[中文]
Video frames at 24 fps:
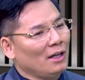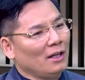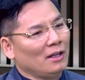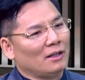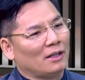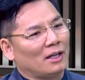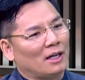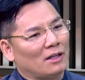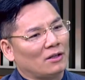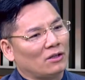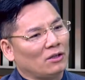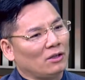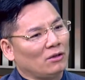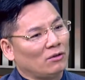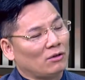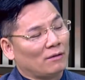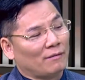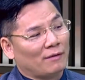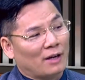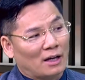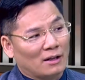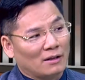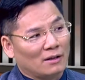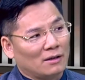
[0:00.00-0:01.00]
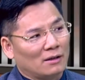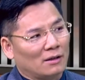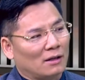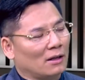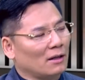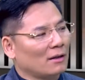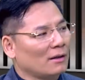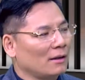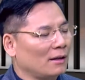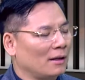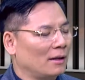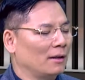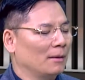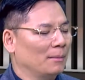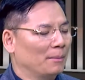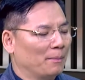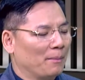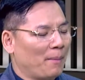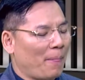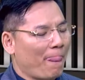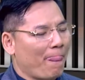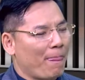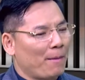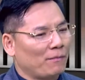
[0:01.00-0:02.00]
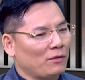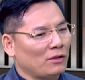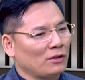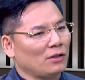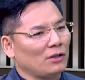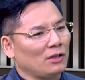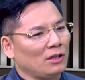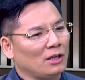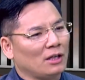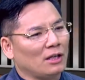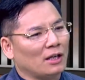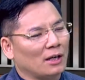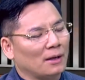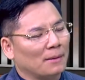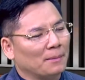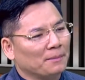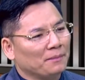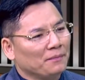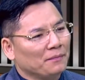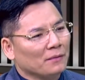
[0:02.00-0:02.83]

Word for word: 那自己说房子，嗯，这是一个。